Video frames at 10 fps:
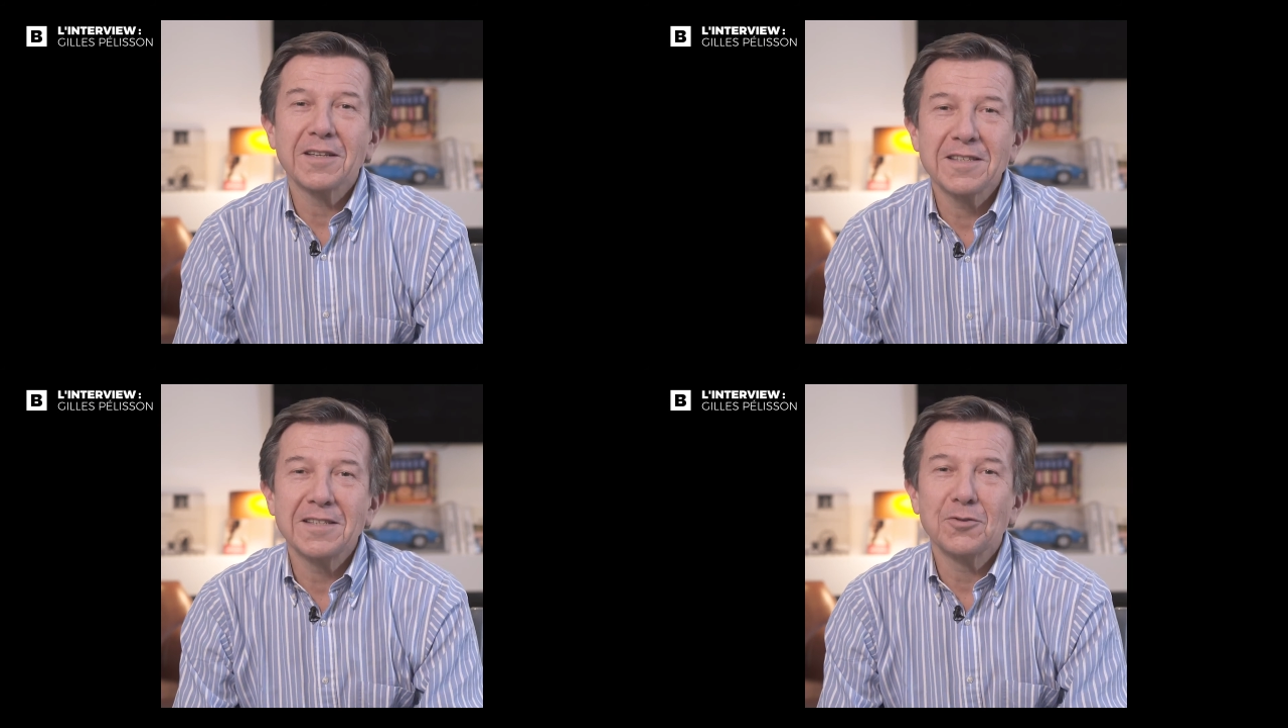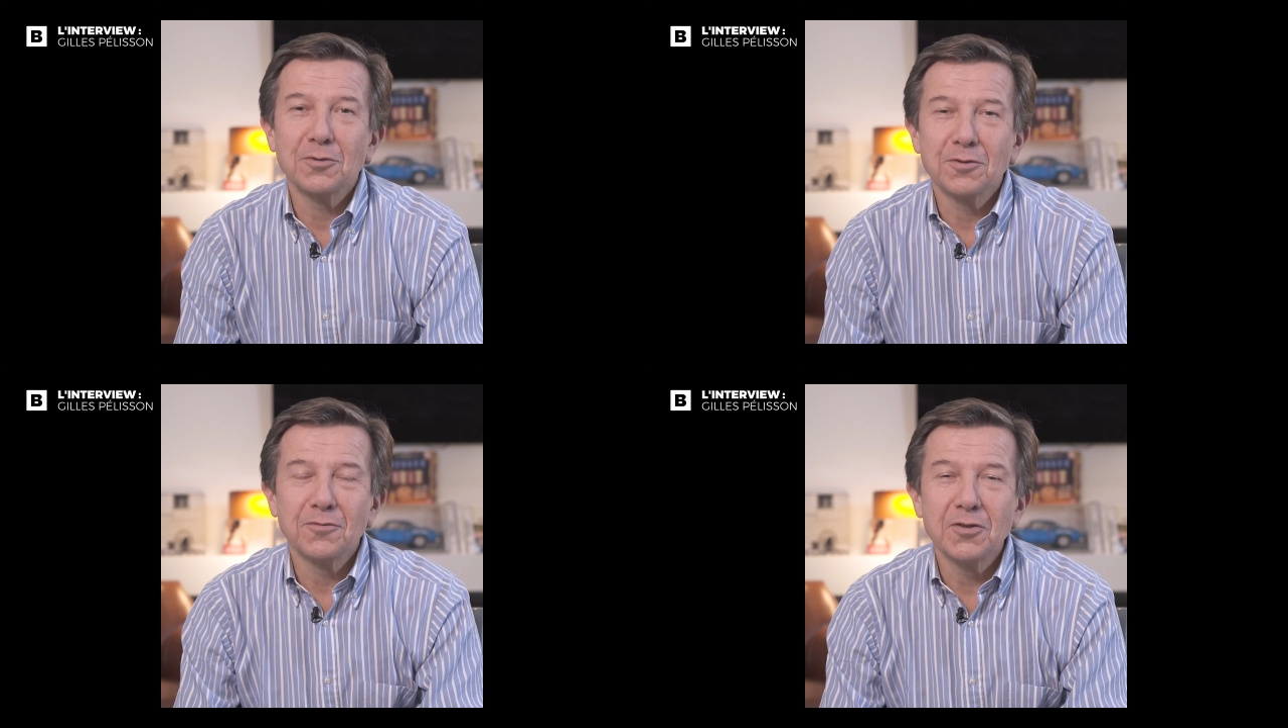un casting
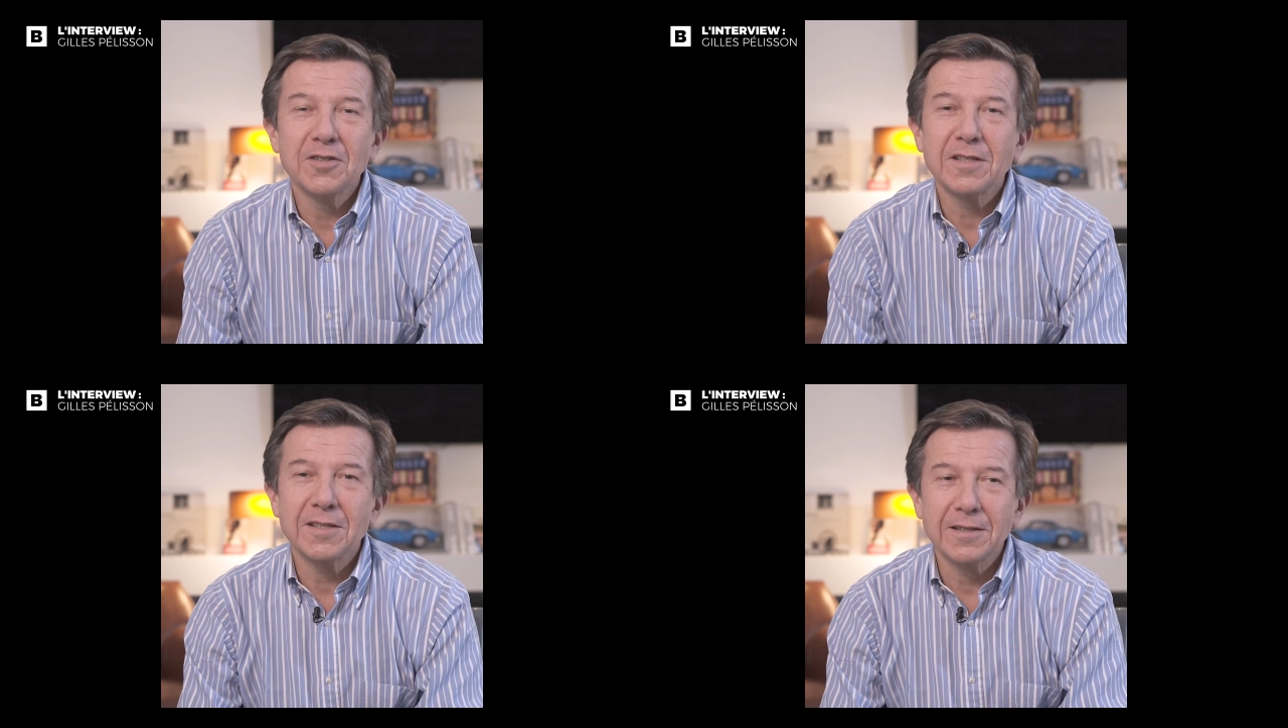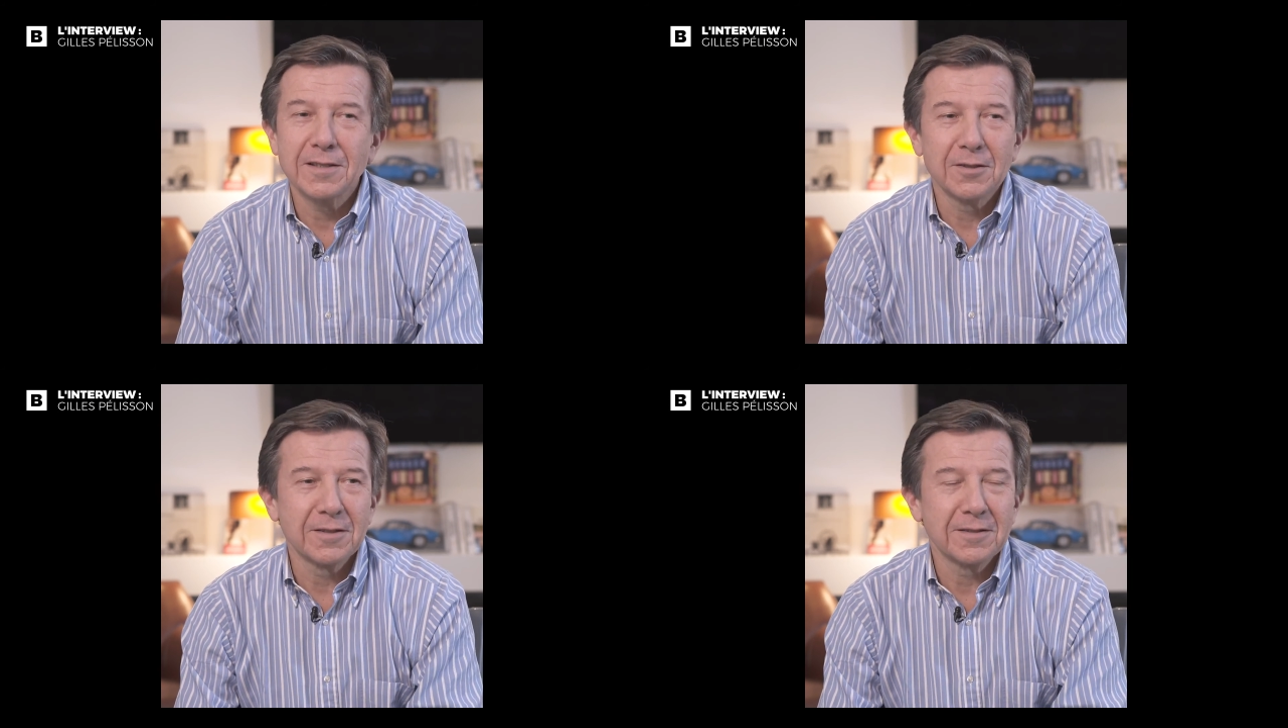de The Voice,
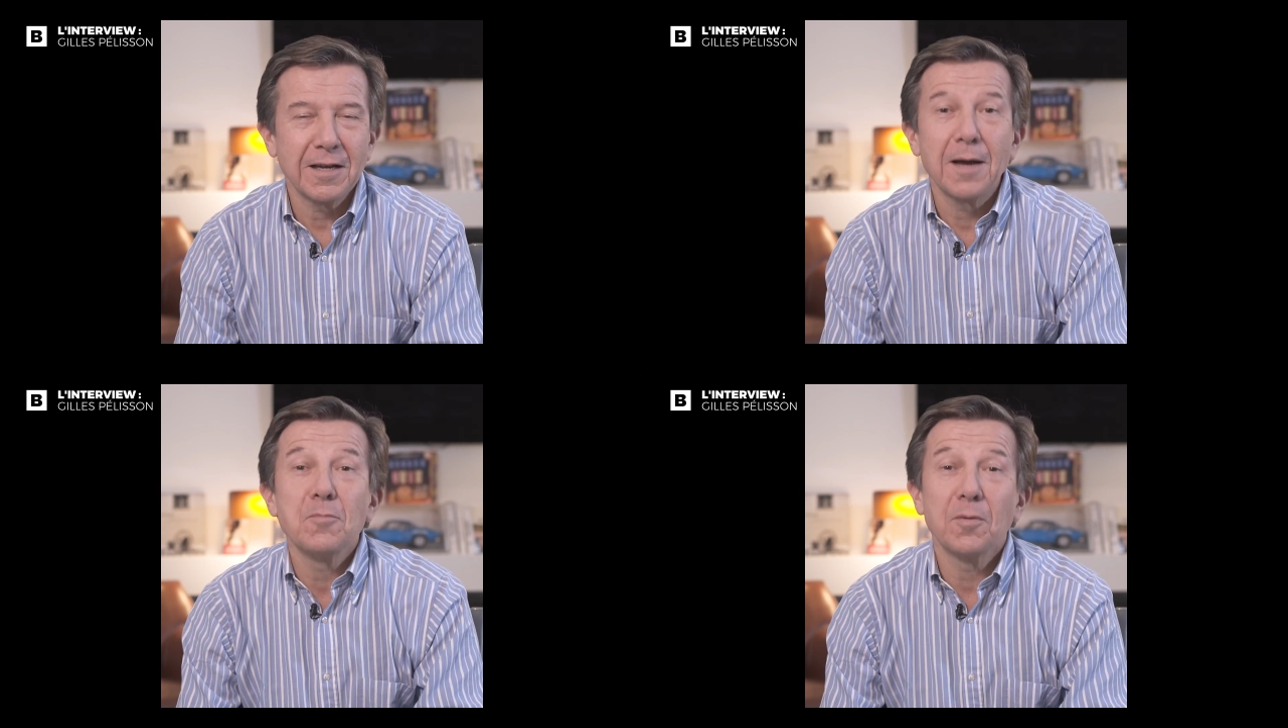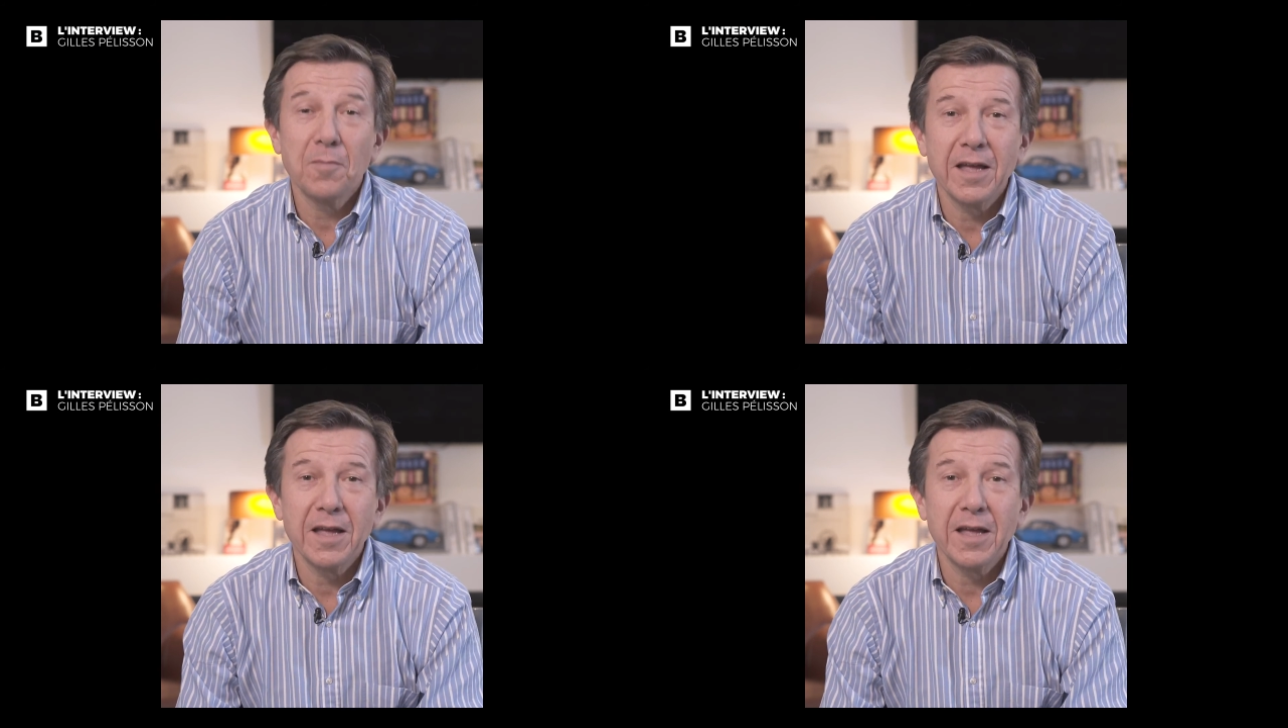c'est euh, I'm Your